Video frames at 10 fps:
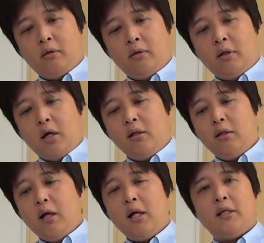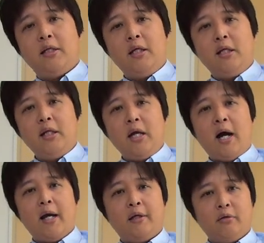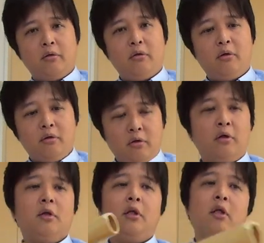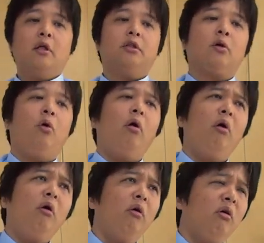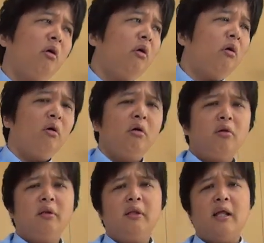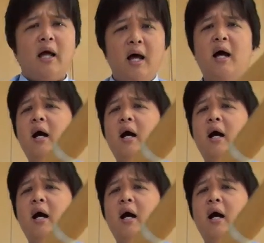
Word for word: なんならギリギリ入る。うん。こん